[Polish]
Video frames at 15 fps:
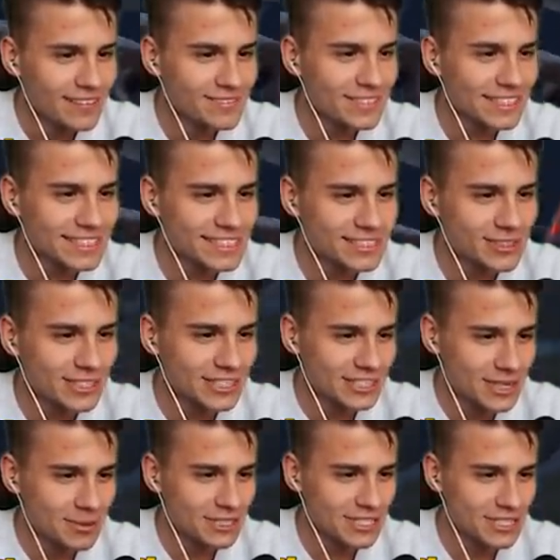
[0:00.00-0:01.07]
Mitsuki,
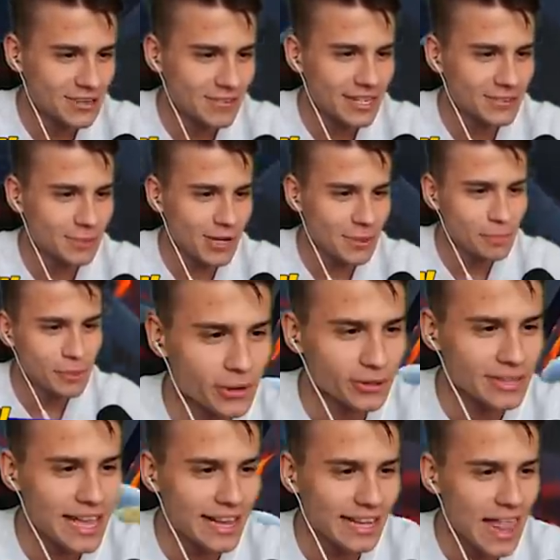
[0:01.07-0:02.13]
czemu się schowałeś w mojej brudnej